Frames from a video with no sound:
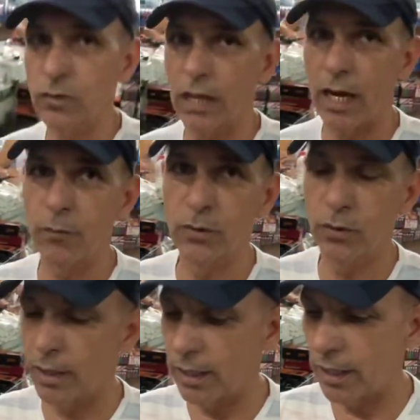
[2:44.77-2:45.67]
do
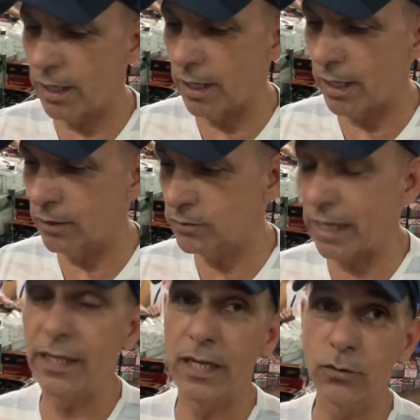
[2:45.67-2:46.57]
cabo é,
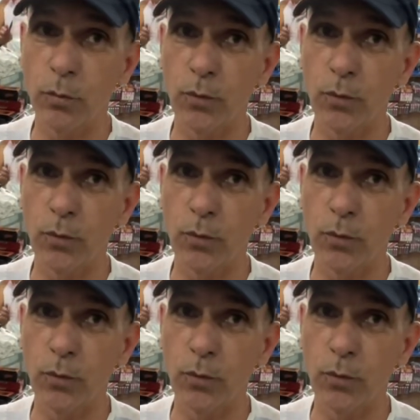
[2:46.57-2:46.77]
carregador